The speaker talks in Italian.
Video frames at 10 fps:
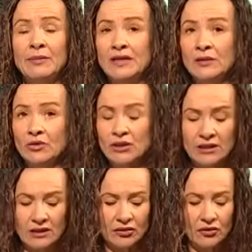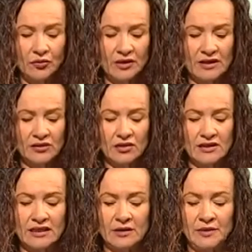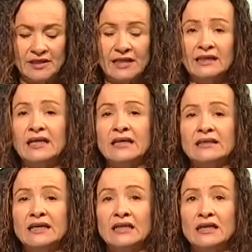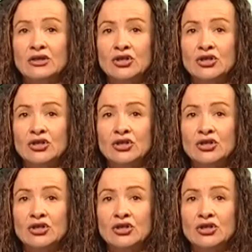Parliamo ora di economia, sono stati presentati al